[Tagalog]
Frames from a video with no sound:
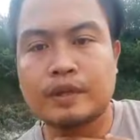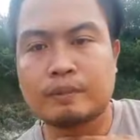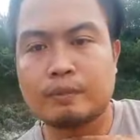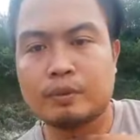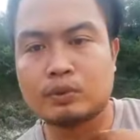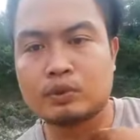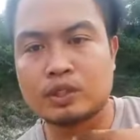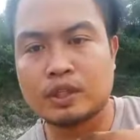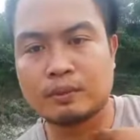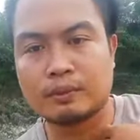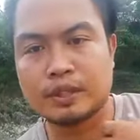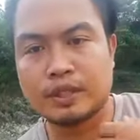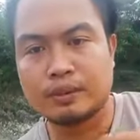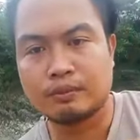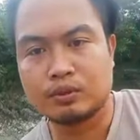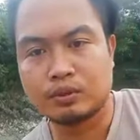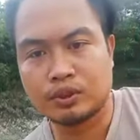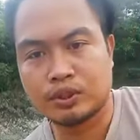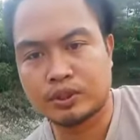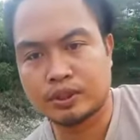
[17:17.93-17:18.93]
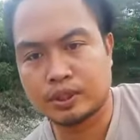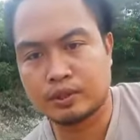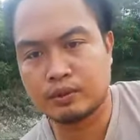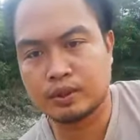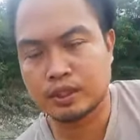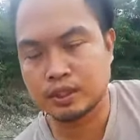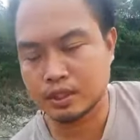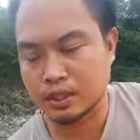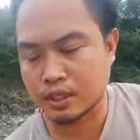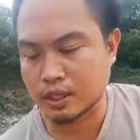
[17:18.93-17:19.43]
napausamat ti boses tayo
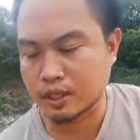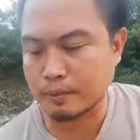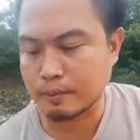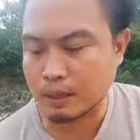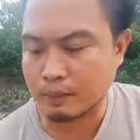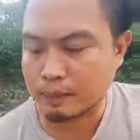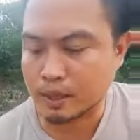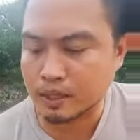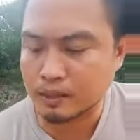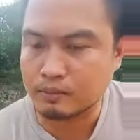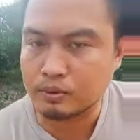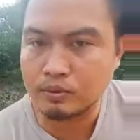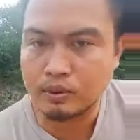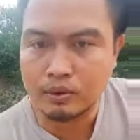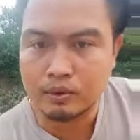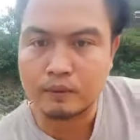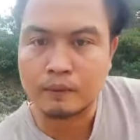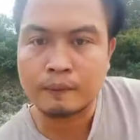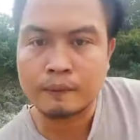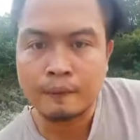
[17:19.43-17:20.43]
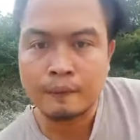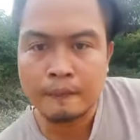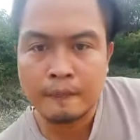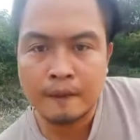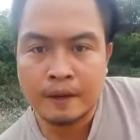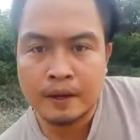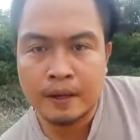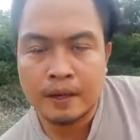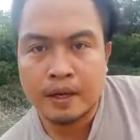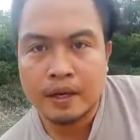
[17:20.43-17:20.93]
nga sala na parpar nga bulon
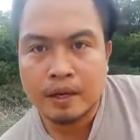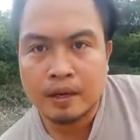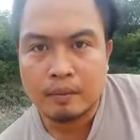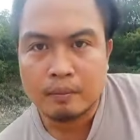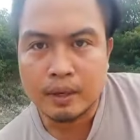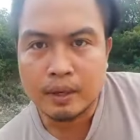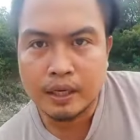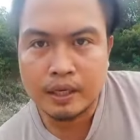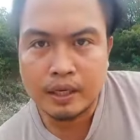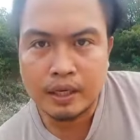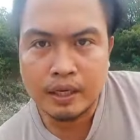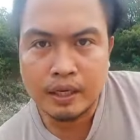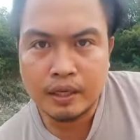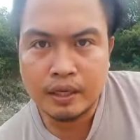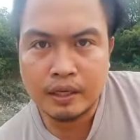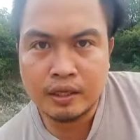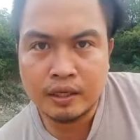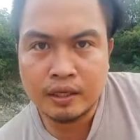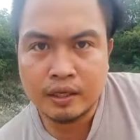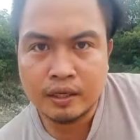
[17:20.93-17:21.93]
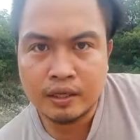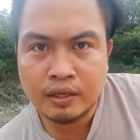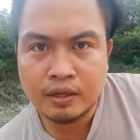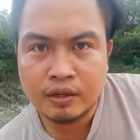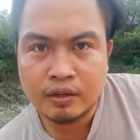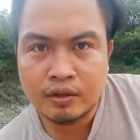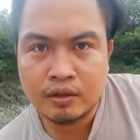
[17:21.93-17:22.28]
Mylene